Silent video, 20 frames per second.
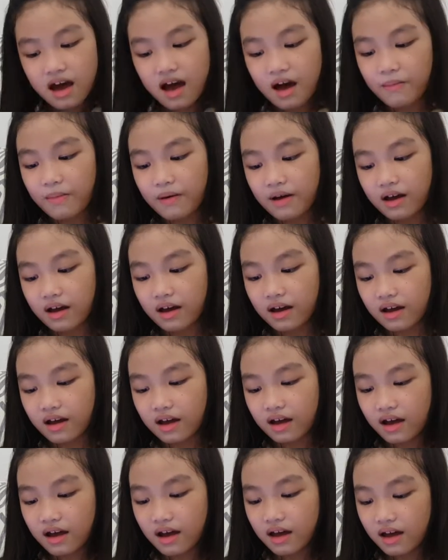
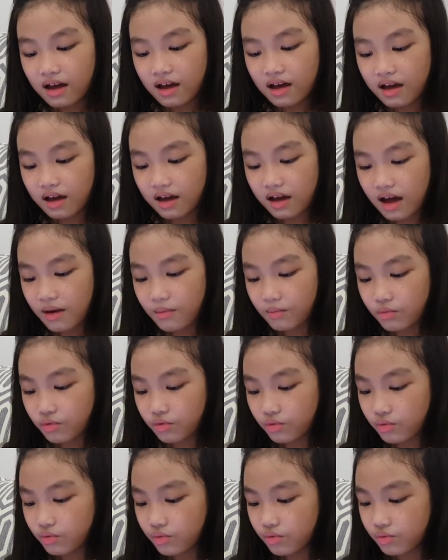Apakah
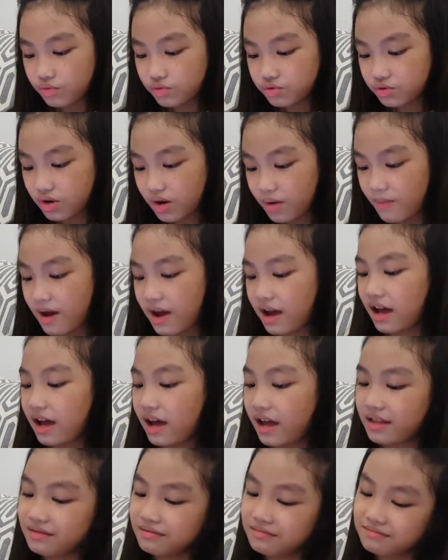kamu sudah
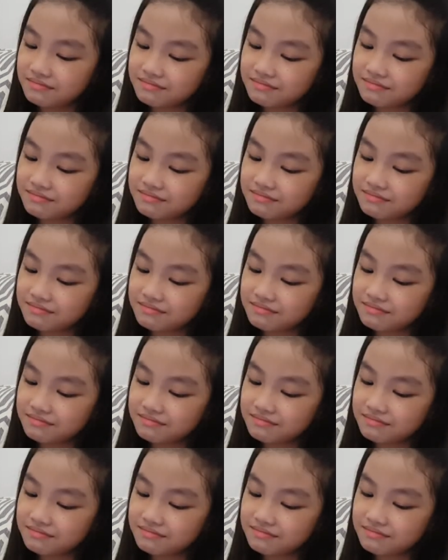makan?